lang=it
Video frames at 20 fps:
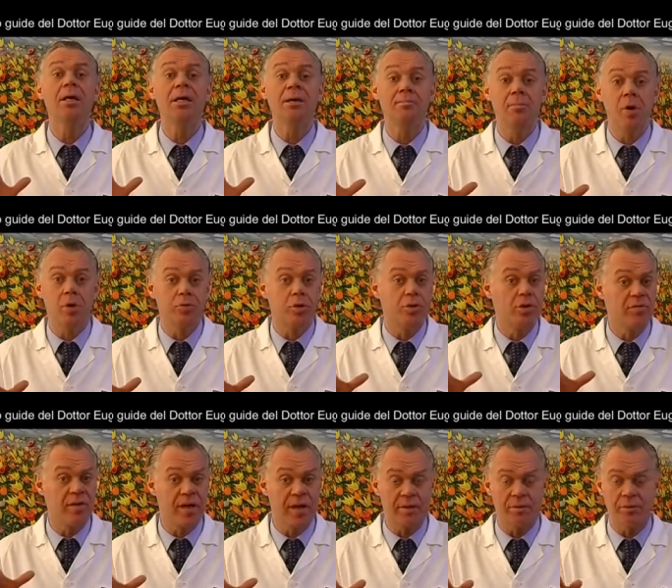in modo
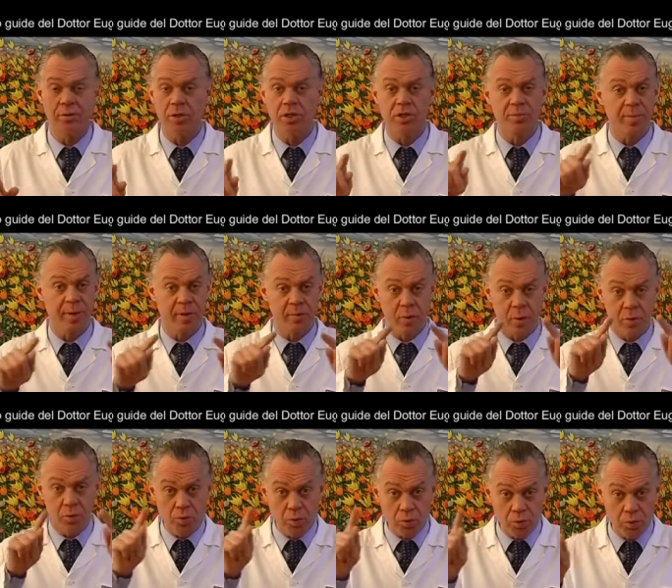diverso rispetto
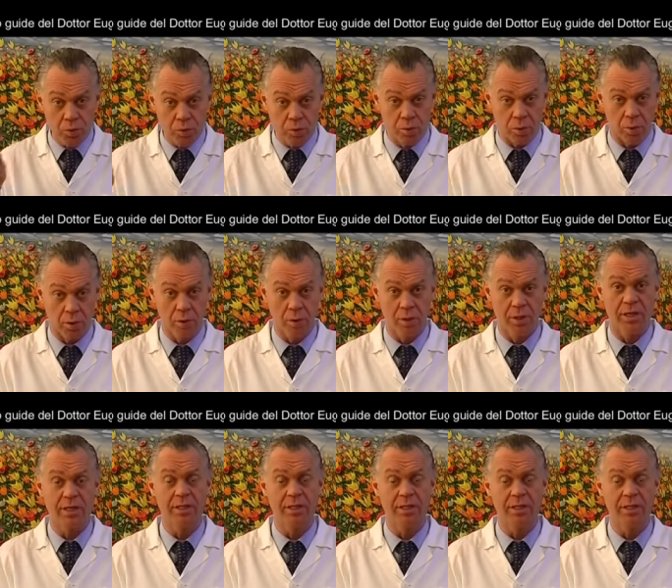a tutto